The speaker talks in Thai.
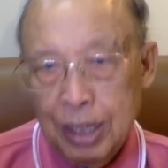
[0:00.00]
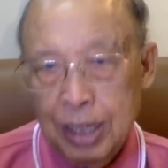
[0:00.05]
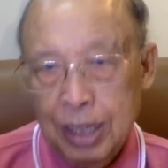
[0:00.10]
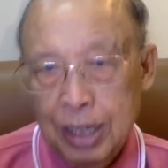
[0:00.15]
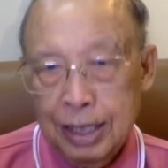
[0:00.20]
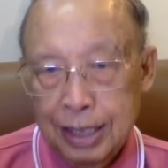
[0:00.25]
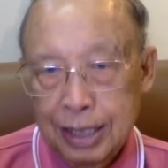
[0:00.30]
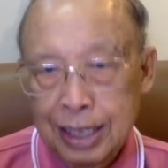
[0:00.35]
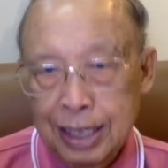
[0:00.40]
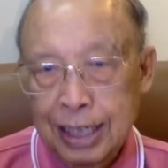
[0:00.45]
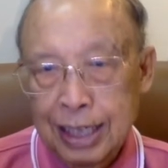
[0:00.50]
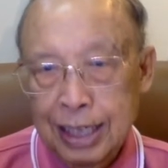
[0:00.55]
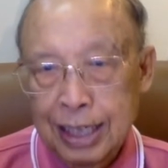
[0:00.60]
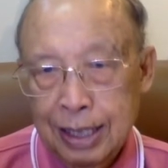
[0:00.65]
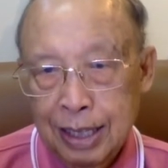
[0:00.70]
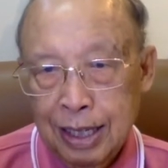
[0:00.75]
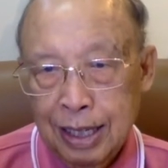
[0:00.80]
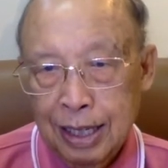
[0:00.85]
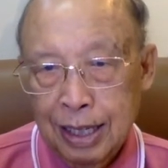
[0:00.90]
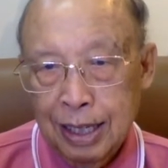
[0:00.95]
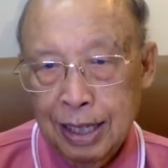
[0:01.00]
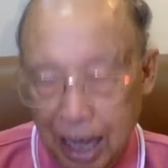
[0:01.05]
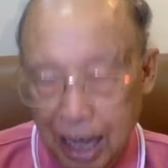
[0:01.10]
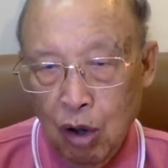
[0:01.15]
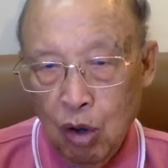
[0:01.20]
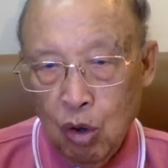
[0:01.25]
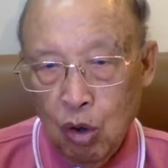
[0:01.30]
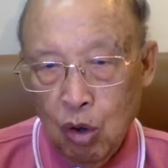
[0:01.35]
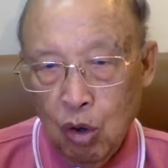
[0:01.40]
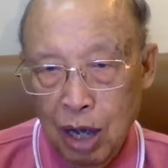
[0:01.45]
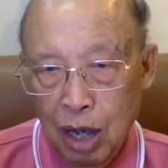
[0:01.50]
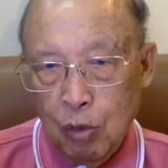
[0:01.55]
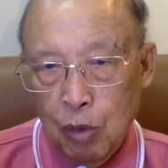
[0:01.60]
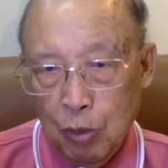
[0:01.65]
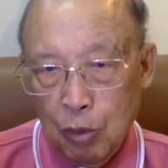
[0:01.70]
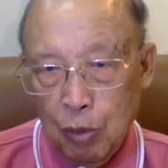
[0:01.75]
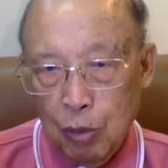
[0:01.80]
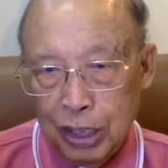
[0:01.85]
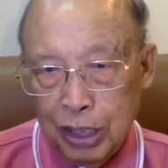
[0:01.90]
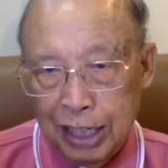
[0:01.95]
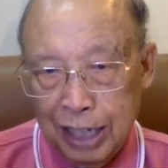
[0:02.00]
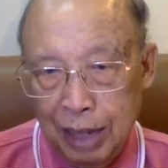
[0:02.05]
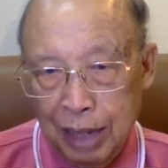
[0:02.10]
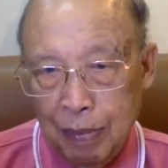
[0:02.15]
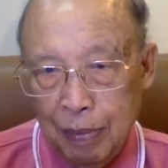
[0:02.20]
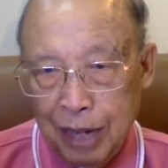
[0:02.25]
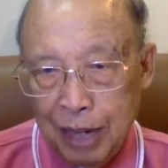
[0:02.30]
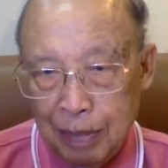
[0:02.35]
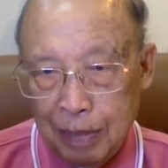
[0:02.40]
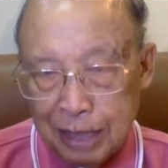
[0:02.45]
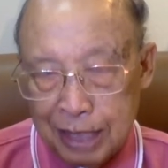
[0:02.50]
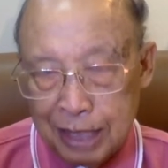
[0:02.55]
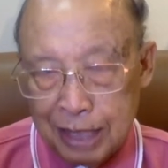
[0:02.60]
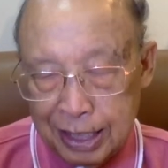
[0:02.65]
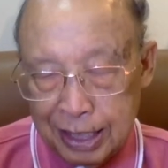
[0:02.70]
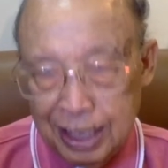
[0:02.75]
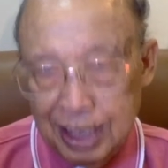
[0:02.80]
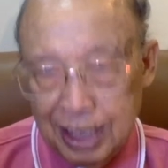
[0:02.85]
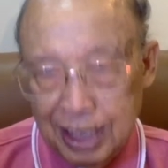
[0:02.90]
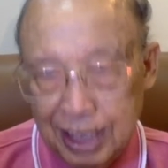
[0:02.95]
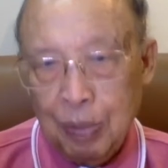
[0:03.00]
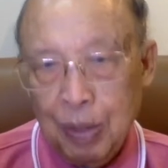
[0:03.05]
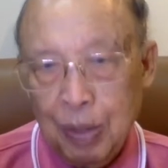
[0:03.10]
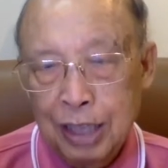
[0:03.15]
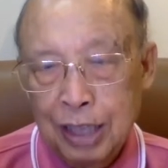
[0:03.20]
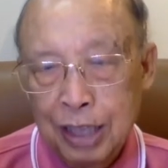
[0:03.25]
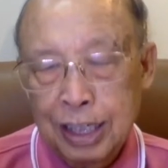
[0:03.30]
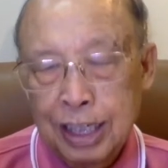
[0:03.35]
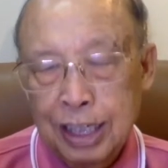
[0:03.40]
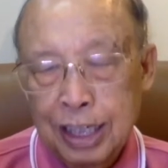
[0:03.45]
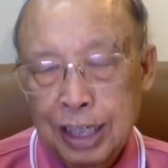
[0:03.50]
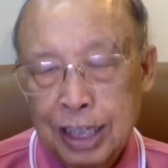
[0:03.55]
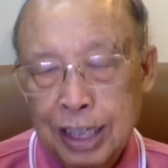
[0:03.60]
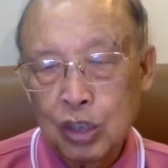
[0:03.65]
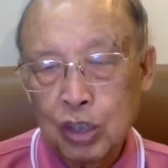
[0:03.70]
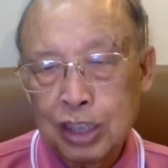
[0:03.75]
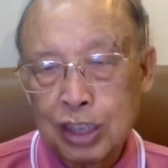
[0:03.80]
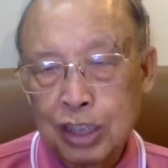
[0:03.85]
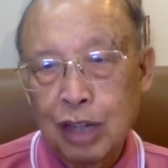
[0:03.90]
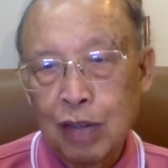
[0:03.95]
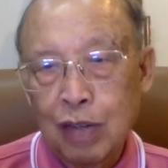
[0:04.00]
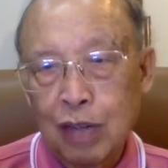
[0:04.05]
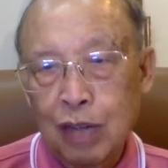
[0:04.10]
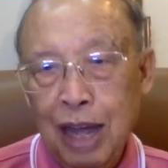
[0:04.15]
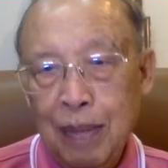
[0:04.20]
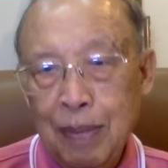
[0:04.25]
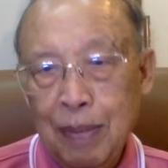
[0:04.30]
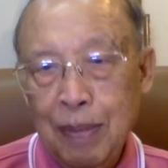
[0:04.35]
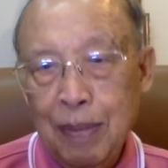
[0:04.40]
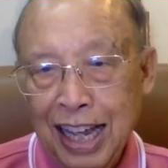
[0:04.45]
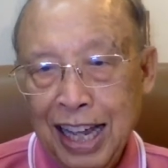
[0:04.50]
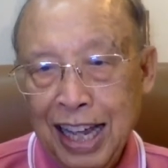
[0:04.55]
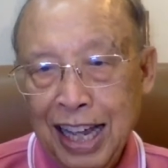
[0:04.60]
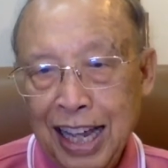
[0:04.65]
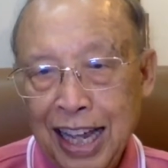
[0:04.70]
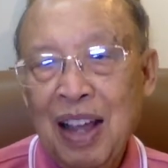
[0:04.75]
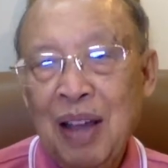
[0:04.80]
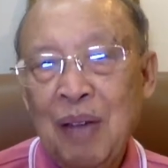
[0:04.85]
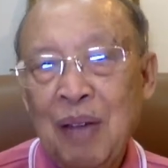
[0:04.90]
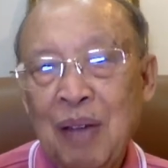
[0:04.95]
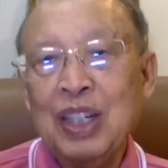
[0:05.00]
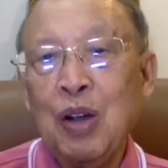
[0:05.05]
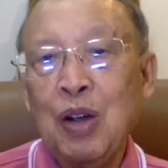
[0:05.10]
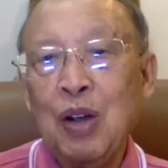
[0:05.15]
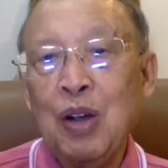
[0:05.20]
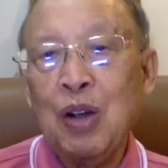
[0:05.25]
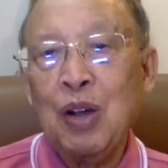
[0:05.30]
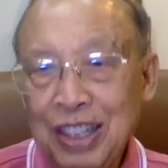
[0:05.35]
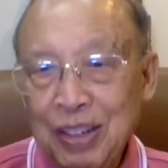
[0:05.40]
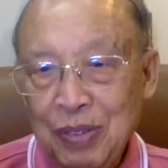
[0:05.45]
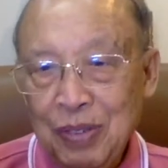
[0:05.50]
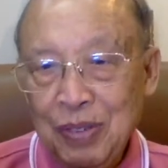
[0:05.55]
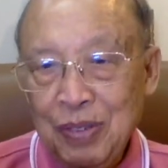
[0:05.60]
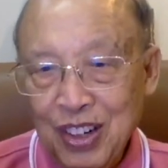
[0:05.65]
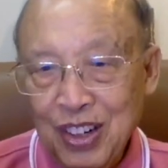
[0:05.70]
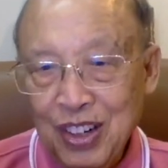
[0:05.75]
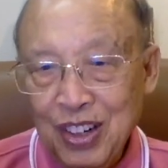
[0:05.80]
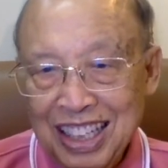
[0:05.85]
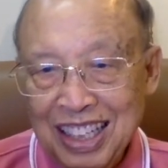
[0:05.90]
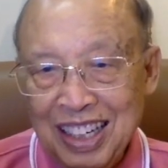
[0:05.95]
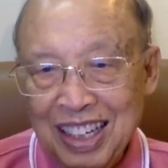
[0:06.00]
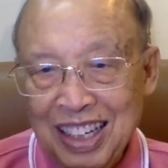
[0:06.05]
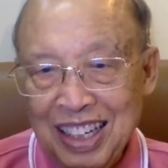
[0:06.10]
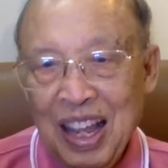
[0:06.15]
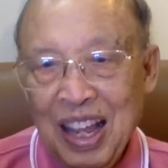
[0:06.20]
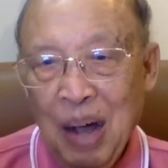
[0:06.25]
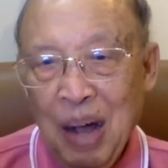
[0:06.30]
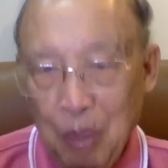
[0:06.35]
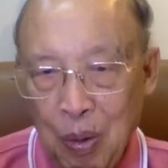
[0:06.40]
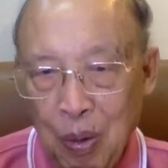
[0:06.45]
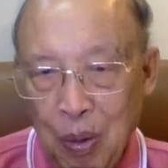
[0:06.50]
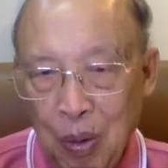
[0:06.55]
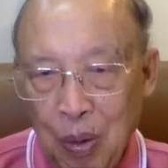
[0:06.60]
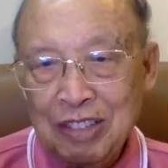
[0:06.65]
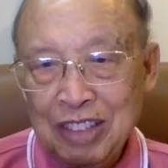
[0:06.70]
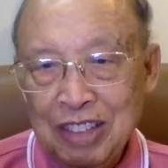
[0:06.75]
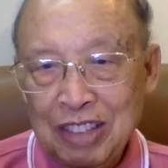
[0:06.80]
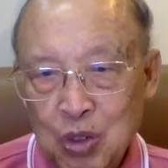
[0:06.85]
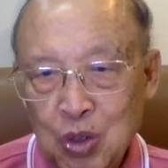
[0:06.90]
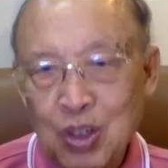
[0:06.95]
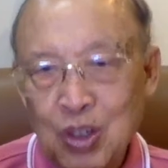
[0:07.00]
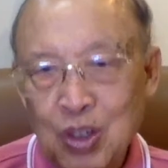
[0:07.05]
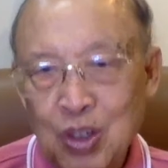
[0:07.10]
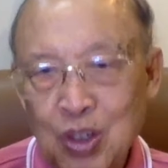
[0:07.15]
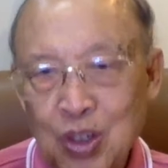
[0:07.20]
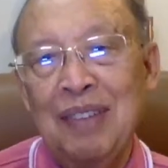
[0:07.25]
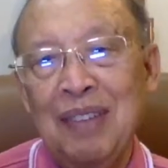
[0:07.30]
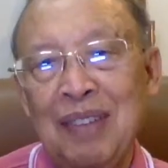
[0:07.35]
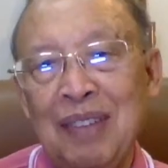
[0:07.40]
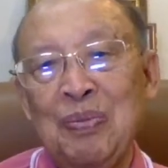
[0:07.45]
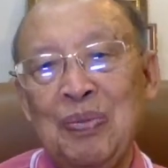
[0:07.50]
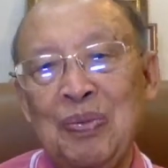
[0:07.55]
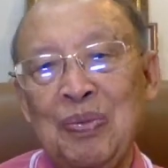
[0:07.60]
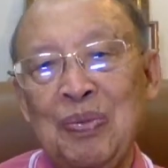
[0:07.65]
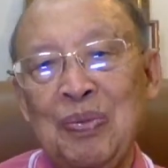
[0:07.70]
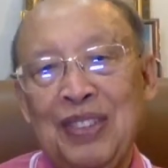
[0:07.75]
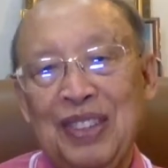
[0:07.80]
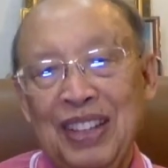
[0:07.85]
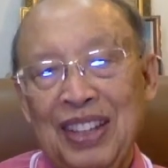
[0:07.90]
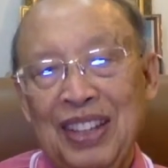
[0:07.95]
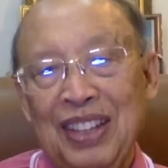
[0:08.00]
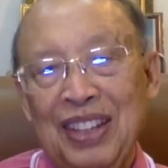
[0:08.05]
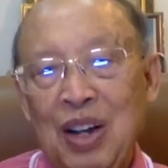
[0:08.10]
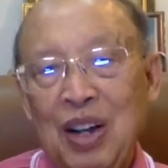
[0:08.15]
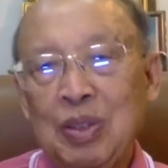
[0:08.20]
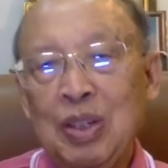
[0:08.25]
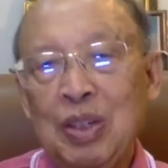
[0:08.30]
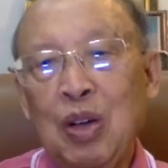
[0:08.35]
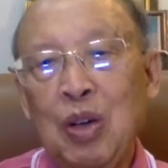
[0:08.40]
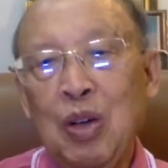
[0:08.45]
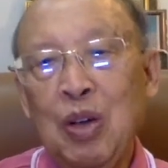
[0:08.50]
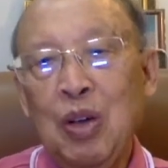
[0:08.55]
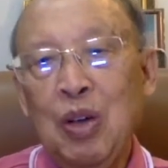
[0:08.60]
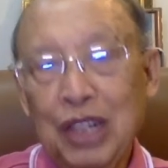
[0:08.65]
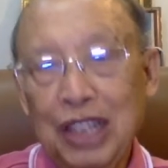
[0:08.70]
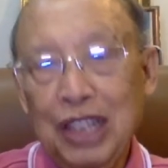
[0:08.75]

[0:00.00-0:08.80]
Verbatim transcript: จึงกล่าวคำอวยพรนี้ในพระนามศักดิ์สิทธิ์พระเยซูคริสต์เจ้าอาเมน พระเจ้าอวยพรเด้อพี่น้องเด้อเขาพบกันวันศุกร์หน้าพระเจ้าอวยพร